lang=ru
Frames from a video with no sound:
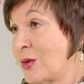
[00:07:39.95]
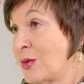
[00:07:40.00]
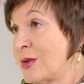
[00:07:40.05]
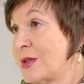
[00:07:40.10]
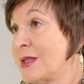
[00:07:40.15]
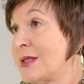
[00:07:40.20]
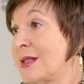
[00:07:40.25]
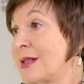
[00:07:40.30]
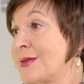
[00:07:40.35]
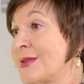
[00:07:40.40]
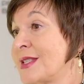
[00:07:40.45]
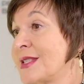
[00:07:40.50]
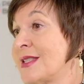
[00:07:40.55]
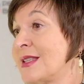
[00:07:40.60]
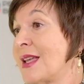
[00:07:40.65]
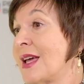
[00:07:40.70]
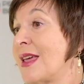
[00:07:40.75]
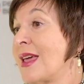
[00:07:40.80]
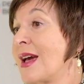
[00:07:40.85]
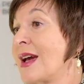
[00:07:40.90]
то есть э, в
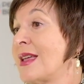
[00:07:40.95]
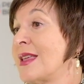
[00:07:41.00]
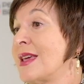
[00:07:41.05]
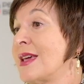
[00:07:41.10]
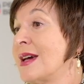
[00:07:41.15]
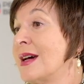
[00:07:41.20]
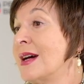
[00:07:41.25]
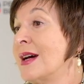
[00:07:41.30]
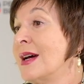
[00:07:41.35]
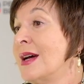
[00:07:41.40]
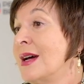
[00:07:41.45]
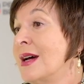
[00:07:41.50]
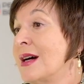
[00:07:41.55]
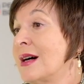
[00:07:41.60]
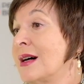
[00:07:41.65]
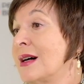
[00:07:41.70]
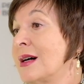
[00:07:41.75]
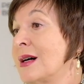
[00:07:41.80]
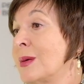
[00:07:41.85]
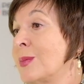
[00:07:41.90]
состоянии
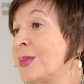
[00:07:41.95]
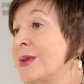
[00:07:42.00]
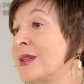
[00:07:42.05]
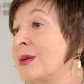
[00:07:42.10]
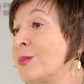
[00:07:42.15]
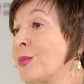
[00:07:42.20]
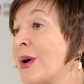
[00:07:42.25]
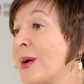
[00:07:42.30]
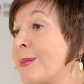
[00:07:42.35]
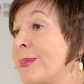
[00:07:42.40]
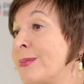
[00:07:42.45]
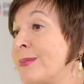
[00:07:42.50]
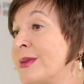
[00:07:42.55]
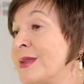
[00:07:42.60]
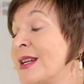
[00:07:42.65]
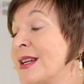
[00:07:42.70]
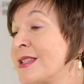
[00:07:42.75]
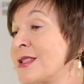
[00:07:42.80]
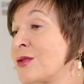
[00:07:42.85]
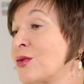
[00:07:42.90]
э, под, по,
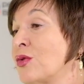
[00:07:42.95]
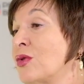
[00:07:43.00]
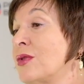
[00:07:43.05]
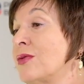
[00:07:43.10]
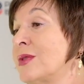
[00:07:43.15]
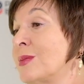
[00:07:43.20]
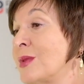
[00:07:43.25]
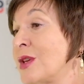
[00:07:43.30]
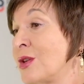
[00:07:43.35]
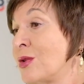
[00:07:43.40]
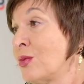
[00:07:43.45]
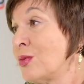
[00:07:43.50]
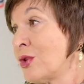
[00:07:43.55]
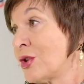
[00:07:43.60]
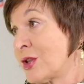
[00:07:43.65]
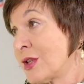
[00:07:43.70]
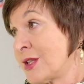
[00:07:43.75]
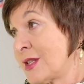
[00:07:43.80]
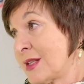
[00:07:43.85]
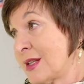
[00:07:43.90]
подростковом,
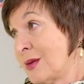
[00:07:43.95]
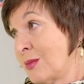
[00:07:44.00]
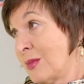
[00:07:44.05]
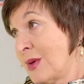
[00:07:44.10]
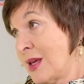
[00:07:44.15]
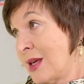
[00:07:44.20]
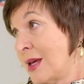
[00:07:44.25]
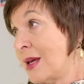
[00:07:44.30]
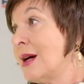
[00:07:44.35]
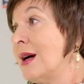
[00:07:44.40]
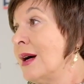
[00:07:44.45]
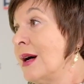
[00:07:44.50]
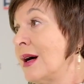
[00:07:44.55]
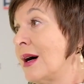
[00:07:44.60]
юношеском и э,